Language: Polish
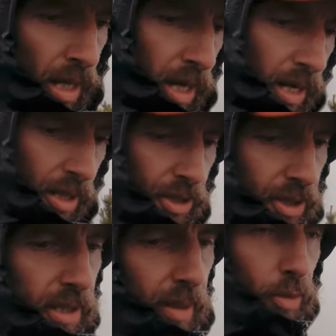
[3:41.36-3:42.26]
Ale
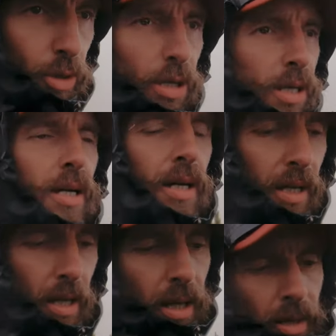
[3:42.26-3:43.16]
dzięki temu
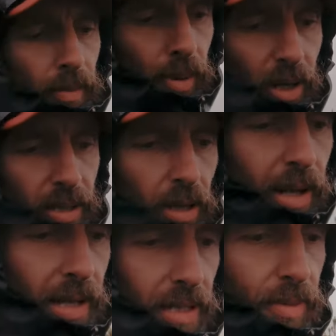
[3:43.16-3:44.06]
po raz
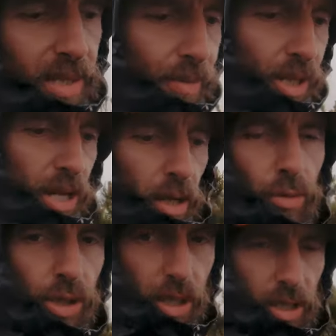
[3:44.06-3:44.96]
kolejny jestem sam na szlaku.
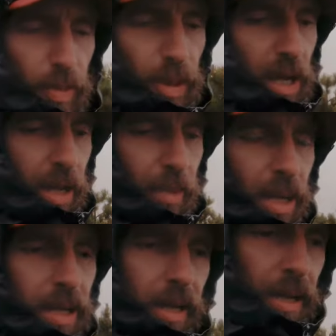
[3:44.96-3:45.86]
Znaczy spotkałem
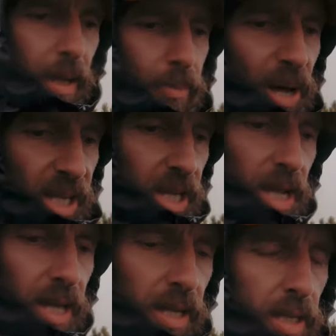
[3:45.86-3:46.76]
parkę